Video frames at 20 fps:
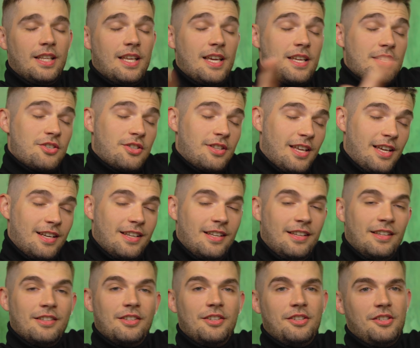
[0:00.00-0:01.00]
nie 4
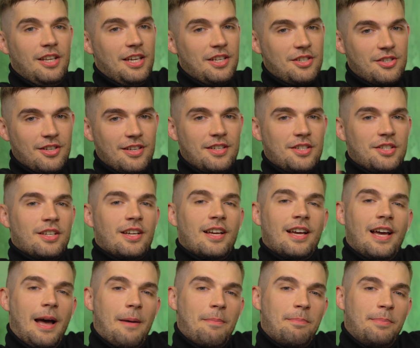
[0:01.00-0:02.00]
i nie 6,
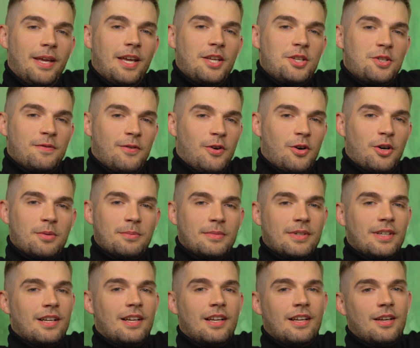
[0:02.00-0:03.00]
a 5 form
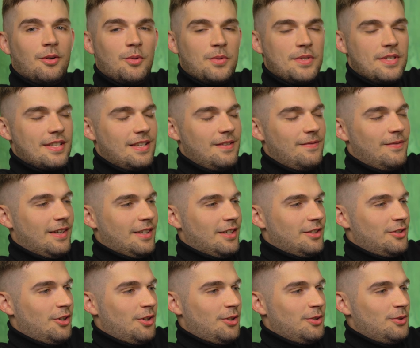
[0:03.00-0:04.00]
uzyskiwania
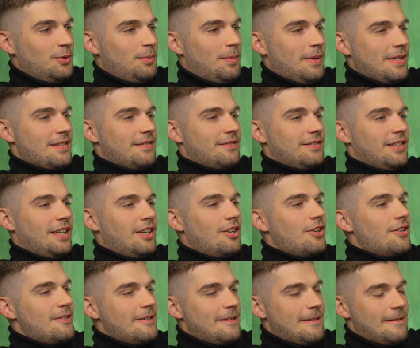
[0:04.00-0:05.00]
dochodu
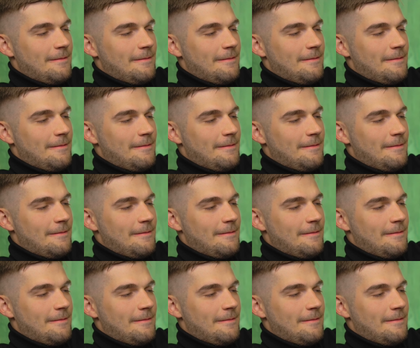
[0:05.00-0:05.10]
pasywnego.